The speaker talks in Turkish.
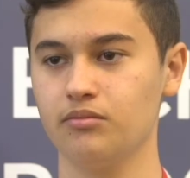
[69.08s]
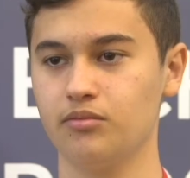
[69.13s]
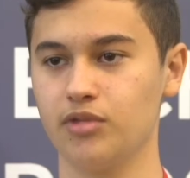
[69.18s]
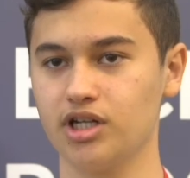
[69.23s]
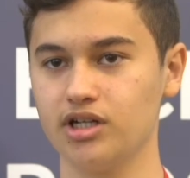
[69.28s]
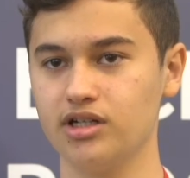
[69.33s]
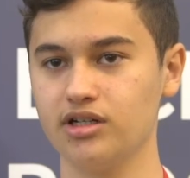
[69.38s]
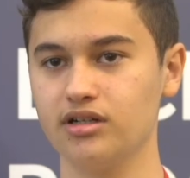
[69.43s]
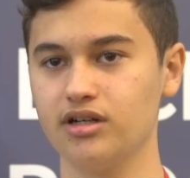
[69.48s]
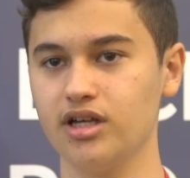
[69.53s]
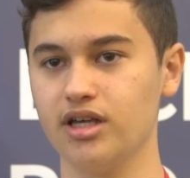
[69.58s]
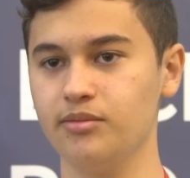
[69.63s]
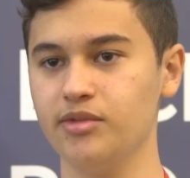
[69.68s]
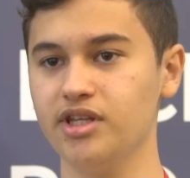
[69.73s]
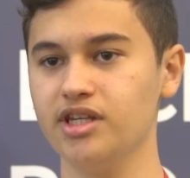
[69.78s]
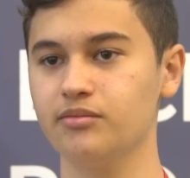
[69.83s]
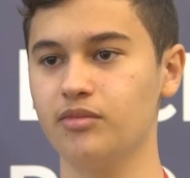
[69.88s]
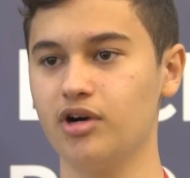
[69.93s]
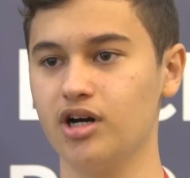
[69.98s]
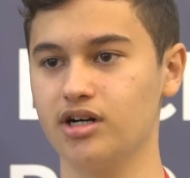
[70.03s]
Bana
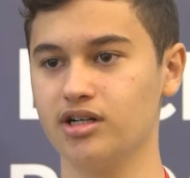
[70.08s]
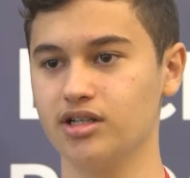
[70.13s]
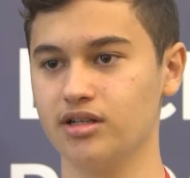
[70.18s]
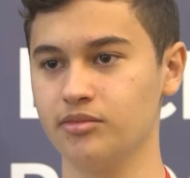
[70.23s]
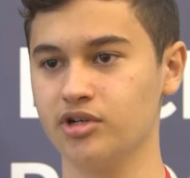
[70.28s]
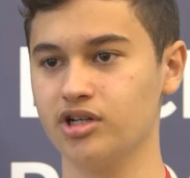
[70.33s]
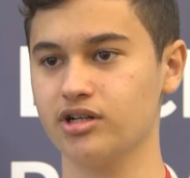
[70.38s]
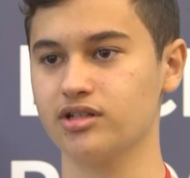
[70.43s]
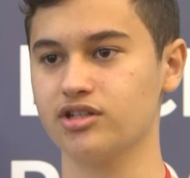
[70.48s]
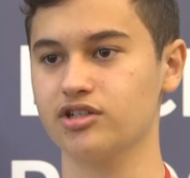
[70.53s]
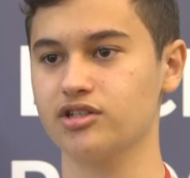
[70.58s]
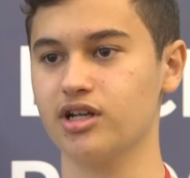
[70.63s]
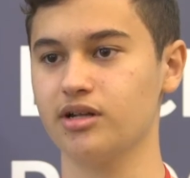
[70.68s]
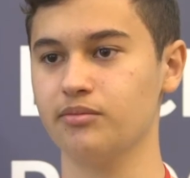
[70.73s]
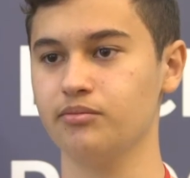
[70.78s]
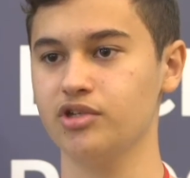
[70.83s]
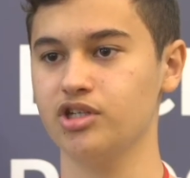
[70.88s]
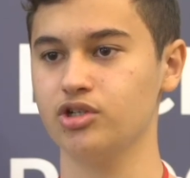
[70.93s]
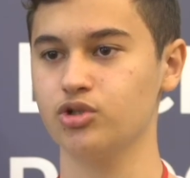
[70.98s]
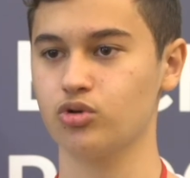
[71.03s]
eminim akademik
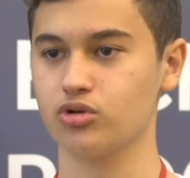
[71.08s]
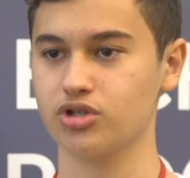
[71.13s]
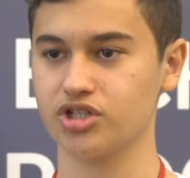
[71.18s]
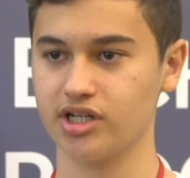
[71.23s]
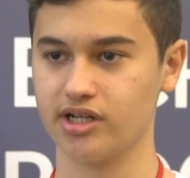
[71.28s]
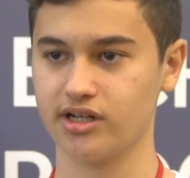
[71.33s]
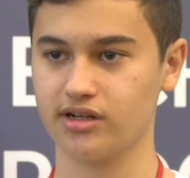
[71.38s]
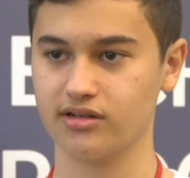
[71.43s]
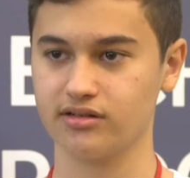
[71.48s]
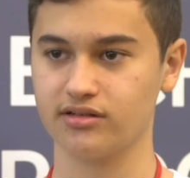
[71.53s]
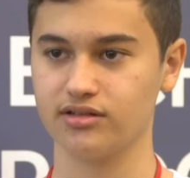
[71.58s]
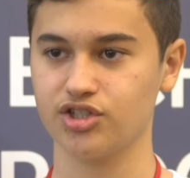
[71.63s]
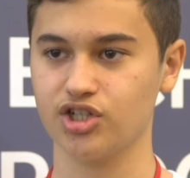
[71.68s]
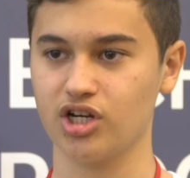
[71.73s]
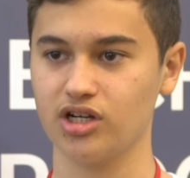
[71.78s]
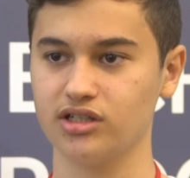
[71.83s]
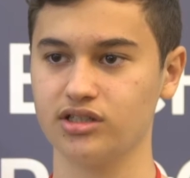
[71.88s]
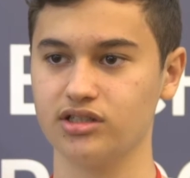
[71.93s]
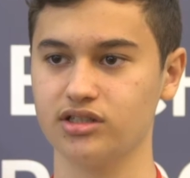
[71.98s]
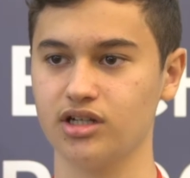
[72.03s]
açıdan birçok şey
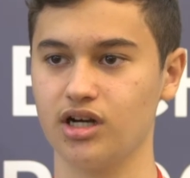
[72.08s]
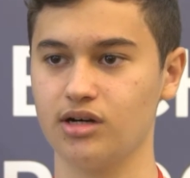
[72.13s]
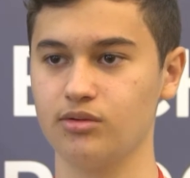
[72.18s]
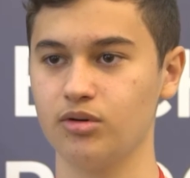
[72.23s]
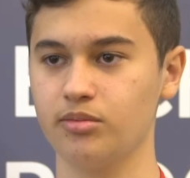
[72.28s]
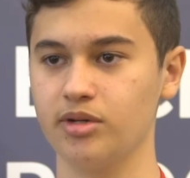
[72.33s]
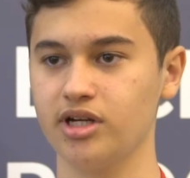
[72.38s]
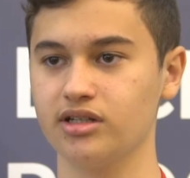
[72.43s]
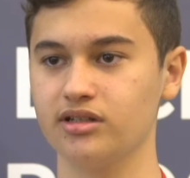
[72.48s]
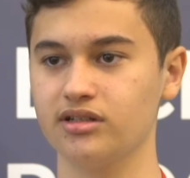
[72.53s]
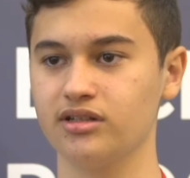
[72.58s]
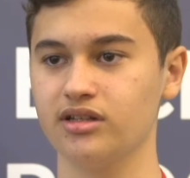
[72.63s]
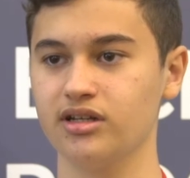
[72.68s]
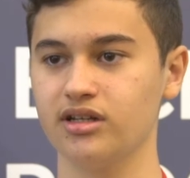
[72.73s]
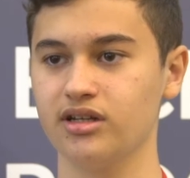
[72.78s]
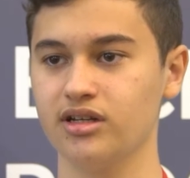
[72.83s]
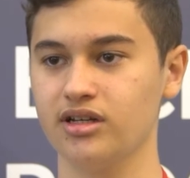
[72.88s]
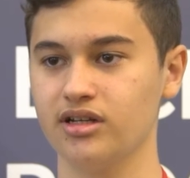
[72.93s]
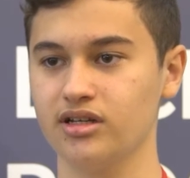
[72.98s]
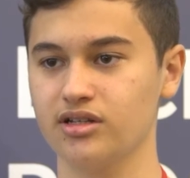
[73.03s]
katacak ama ben
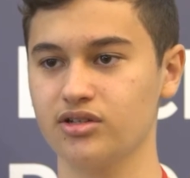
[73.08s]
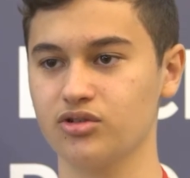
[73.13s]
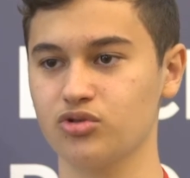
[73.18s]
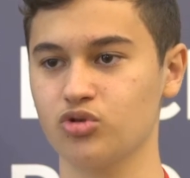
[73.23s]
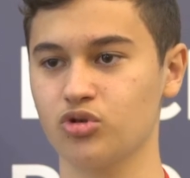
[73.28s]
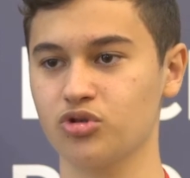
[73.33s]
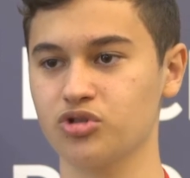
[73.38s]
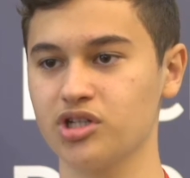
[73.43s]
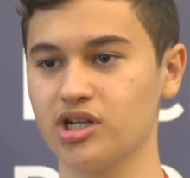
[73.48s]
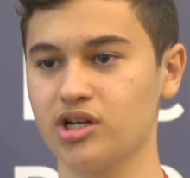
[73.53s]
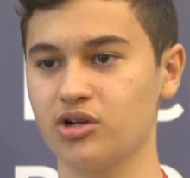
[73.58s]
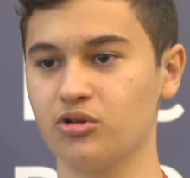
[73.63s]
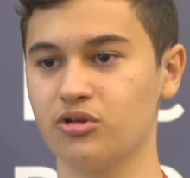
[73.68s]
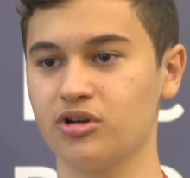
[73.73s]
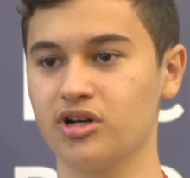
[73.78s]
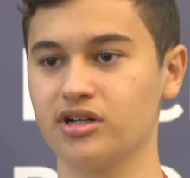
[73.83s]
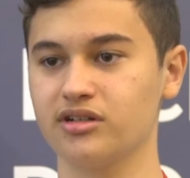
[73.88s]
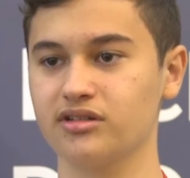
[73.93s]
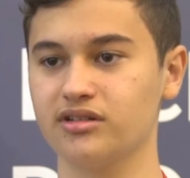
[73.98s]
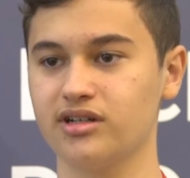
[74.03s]
sosyal
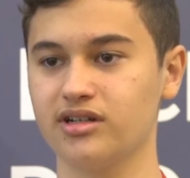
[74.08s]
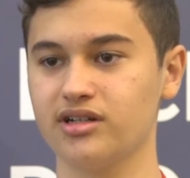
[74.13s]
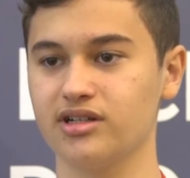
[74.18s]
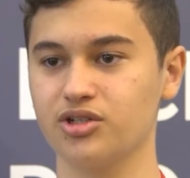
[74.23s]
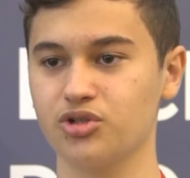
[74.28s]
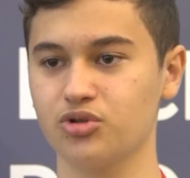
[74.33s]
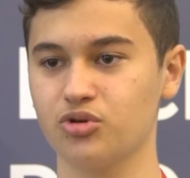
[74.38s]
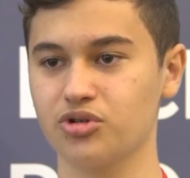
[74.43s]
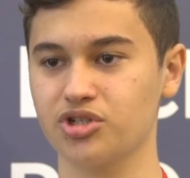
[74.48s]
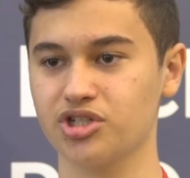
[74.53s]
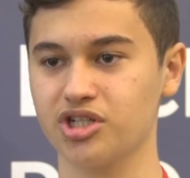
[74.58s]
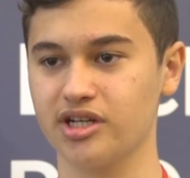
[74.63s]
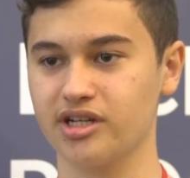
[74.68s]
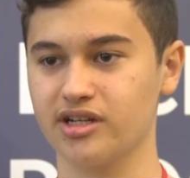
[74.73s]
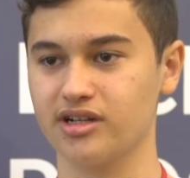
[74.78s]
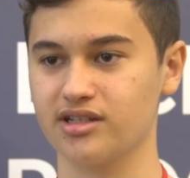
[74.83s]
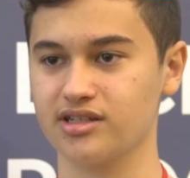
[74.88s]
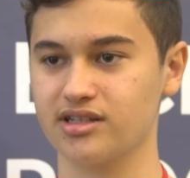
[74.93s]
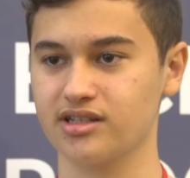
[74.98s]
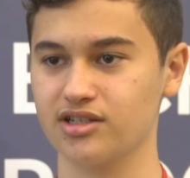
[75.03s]
olarak da çok şey
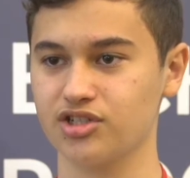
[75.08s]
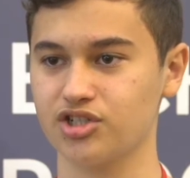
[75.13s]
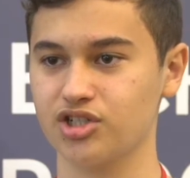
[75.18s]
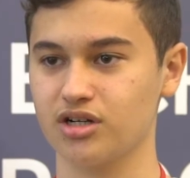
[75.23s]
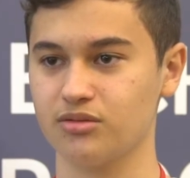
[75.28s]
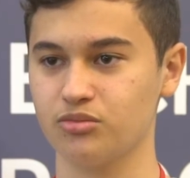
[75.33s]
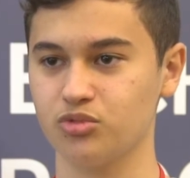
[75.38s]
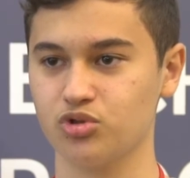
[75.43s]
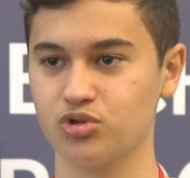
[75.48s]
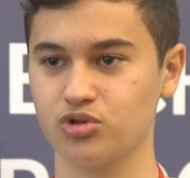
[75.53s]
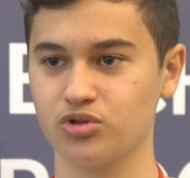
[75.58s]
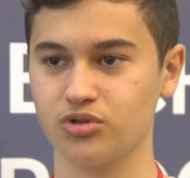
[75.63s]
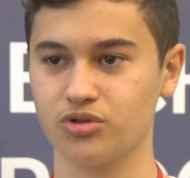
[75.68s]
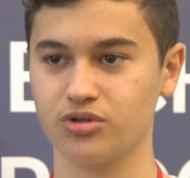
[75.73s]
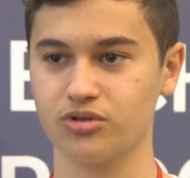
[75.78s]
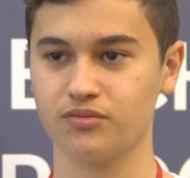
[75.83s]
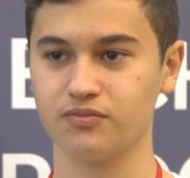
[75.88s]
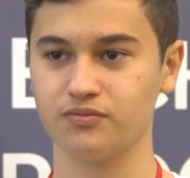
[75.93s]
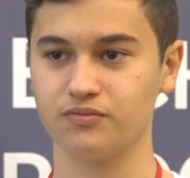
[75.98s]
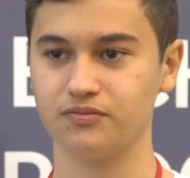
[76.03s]
kazanacağımı
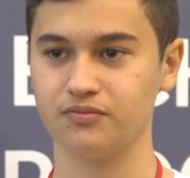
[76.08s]
düşünüyorum.